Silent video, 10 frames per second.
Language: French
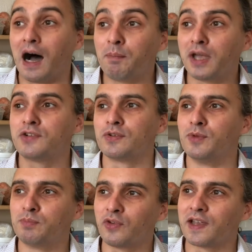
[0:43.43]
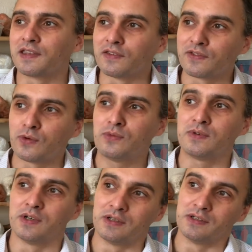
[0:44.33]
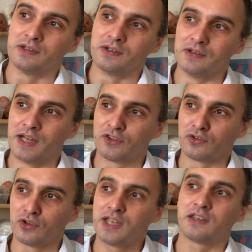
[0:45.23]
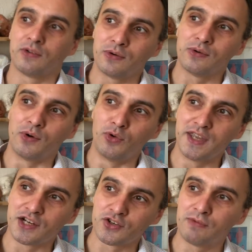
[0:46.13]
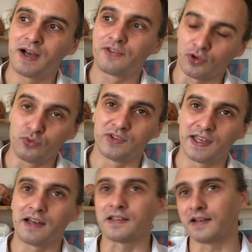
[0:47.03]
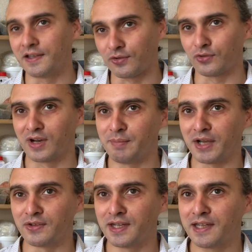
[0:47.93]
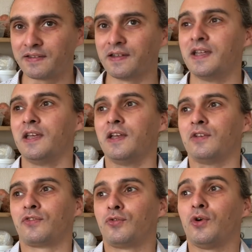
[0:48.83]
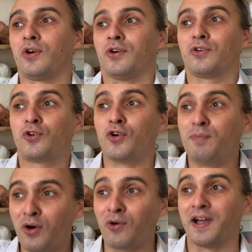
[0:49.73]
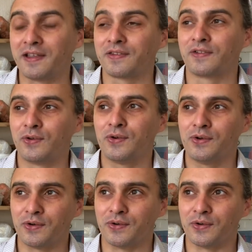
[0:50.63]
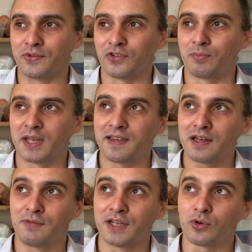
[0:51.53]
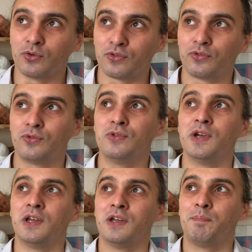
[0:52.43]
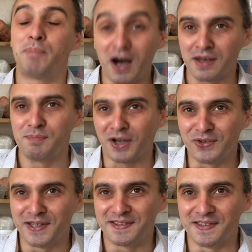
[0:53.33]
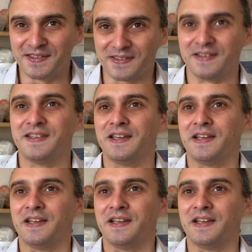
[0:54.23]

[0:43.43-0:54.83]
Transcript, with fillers: Après, je me pose la question, euh, étant donné qu'on est à cheval sur du théâtre et sur de la marionnette, sur comment est-ce que euh, ce spectacle va être reçu par les marionnettistes.